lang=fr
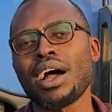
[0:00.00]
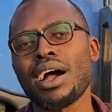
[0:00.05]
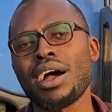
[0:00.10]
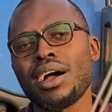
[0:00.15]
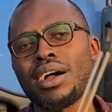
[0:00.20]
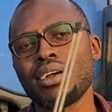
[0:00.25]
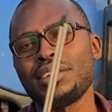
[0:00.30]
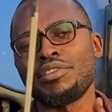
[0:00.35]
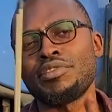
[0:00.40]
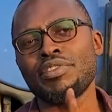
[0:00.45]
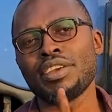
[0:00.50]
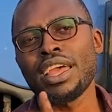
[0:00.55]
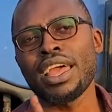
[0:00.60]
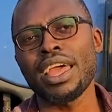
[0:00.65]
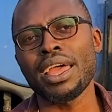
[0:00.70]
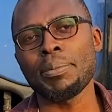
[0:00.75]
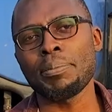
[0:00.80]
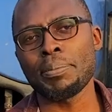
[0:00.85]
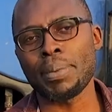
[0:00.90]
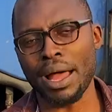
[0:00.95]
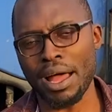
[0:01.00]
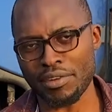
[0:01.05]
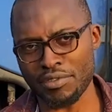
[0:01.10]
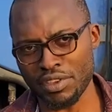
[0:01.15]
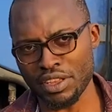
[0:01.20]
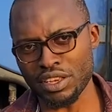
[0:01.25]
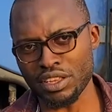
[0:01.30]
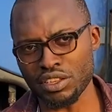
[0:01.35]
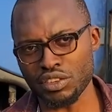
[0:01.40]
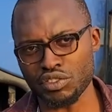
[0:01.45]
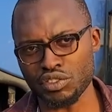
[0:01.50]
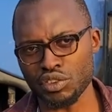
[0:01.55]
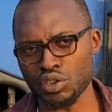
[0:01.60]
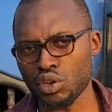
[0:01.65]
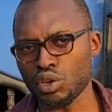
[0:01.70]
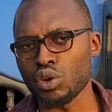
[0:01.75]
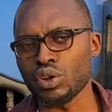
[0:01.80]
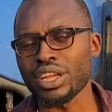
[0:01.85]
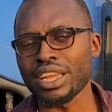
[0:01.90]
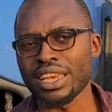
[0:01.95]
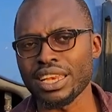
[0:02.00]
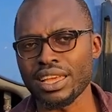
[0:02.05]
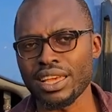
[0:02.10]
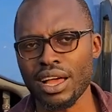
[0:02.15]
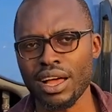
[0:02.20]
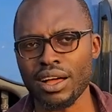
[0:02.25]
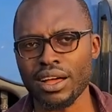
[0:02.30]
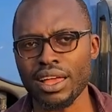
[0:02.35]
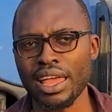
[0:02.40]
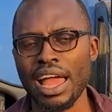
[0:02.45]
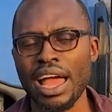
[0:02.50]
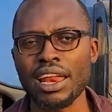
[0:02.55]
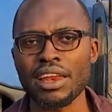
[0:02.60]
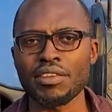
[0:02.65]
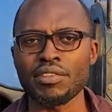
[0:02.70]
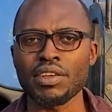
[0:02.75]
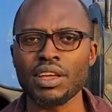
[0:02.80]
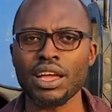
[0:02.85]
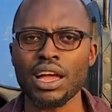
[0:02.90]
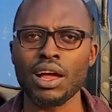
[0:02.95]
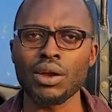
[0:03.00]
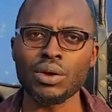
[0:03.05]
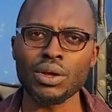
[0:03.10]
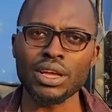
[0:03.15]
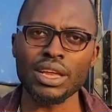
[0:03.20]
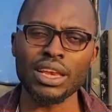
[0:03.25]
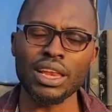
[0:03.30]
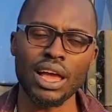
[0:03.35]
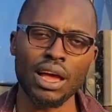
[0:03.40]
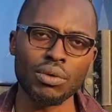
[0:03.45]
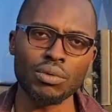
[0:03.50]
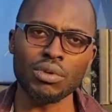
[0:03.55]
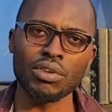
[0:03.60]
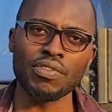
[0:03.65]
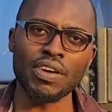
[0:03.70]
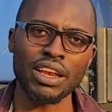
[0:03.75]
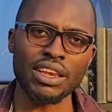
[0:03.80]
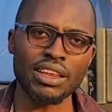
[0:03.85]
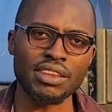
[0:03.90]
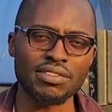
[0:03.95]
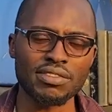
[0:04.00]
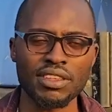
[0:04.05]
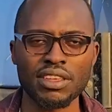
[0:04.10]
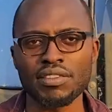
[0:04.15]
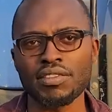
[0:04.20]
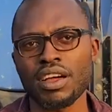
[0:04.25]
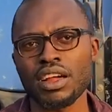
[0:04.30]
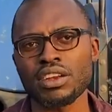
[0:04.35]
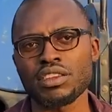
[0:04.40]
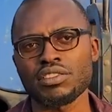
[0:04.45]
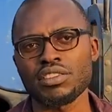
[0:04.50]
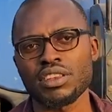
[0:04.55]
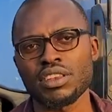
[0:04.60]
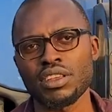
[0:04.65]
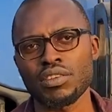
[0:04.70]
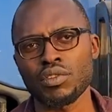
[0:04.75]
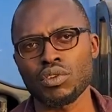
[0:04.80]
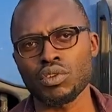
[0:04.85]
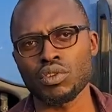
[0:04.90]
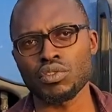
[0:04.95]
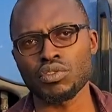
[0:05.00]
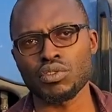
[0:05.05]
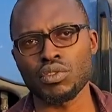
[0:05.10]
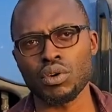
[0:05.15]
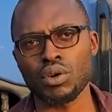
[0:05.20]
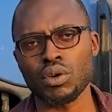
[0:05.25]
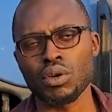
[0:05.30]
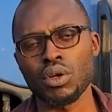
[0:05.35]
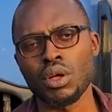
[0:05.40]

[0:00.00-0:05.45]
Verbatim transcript: euh, faire parvenir chez le client et arriver quand le client lui va tester, il va rejeter votre stock